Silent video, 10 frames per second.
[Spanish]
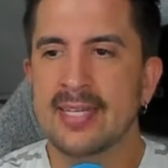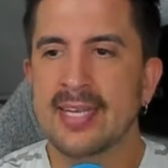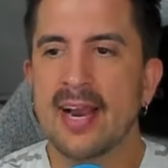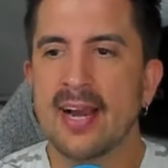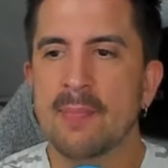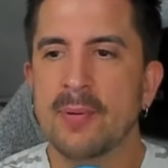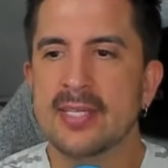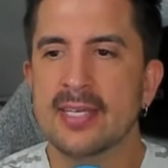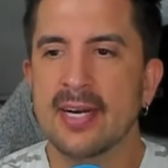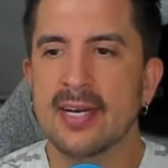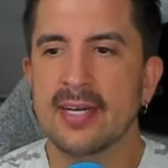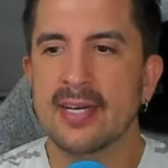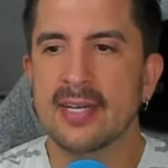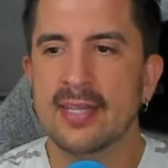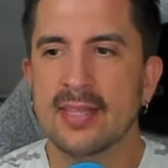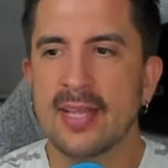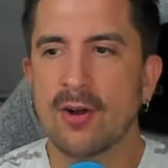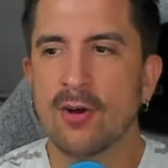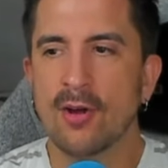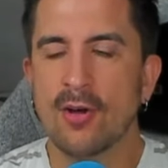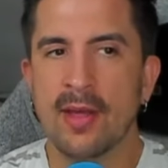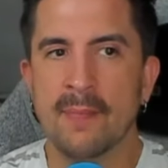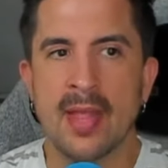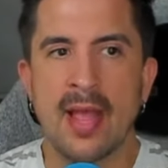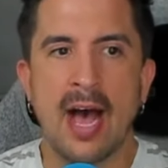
esta es la respuesta de Código 10.